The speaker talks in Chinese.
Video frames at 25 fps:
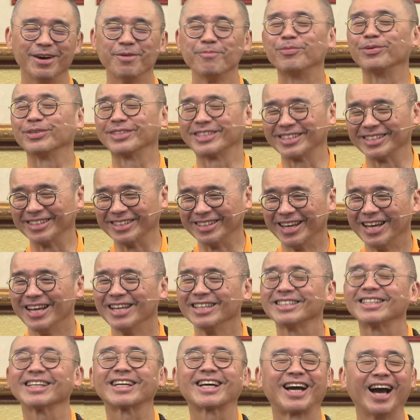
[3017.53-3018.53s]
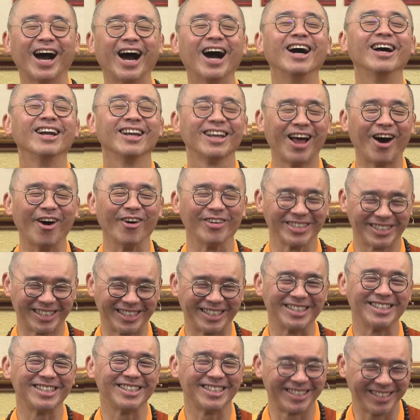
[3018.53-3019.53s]
不是，是啃老
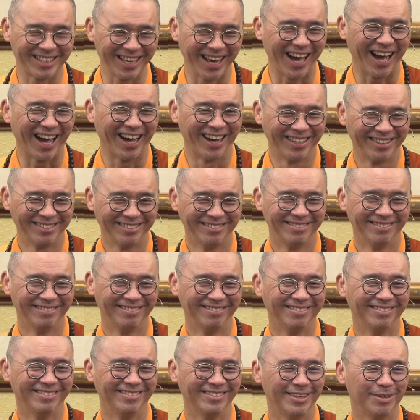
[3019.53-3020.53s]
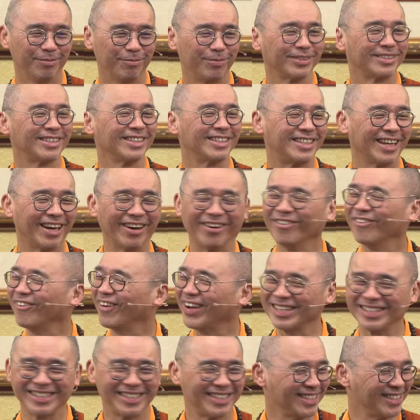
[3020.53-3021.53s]
膝下，不是承
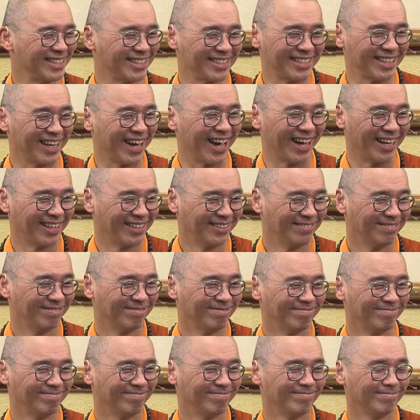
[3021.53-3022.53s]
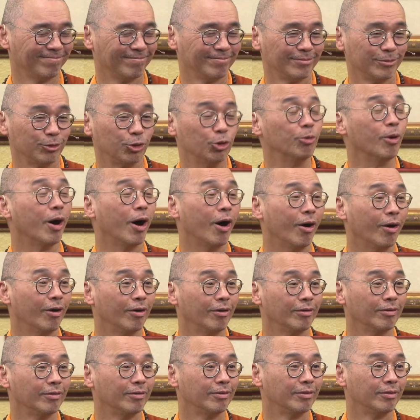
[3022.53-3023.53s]
欢膝下，有没有？
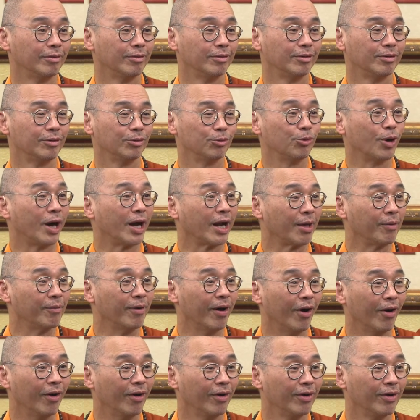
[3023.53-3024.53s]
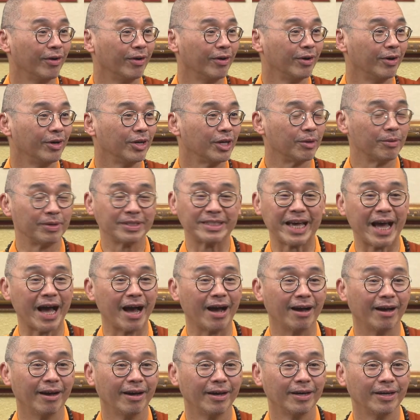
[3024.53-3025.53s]
有安尼无？有没有这
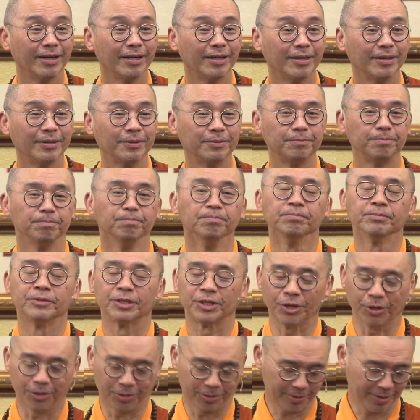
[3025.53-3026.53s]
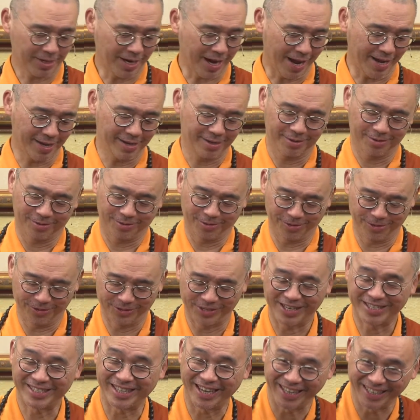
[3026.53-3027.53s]
样？有。来，我
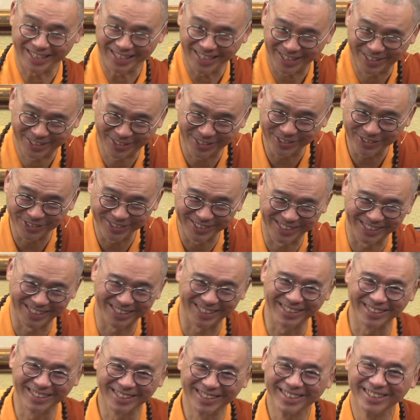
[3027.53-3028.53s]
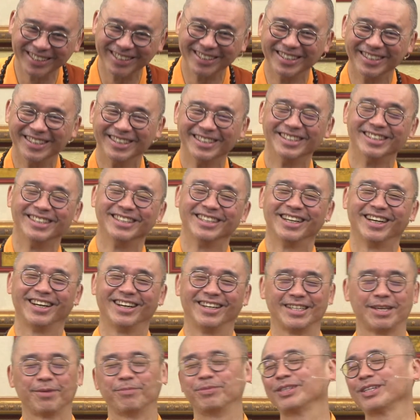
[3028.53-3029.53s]
再讲一个故事，
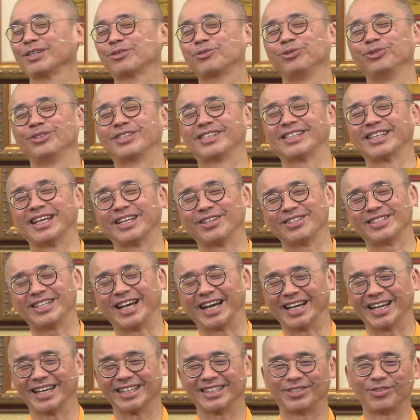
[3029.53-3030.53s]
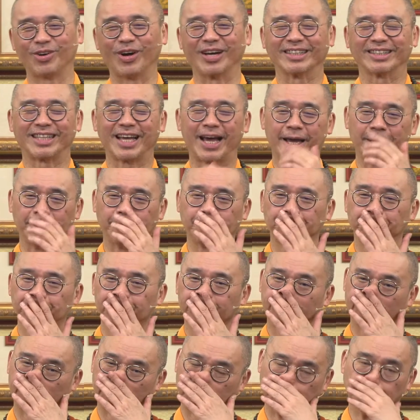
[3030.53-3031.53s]
也不是故事啊，就讲一个状态。
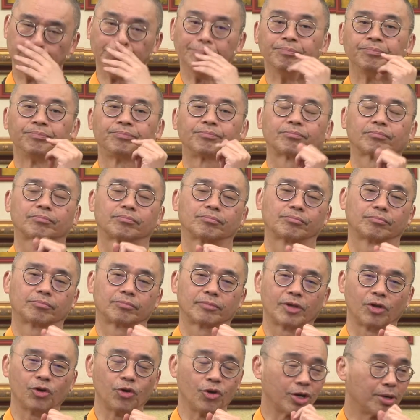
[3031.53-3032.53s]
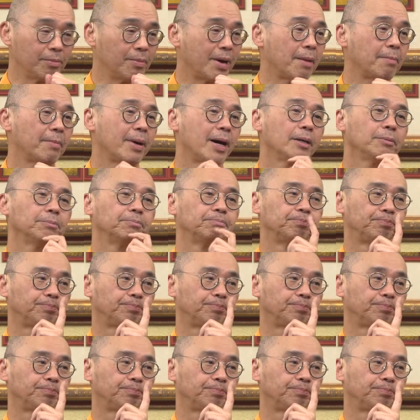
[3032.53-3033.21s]
有个妈妈，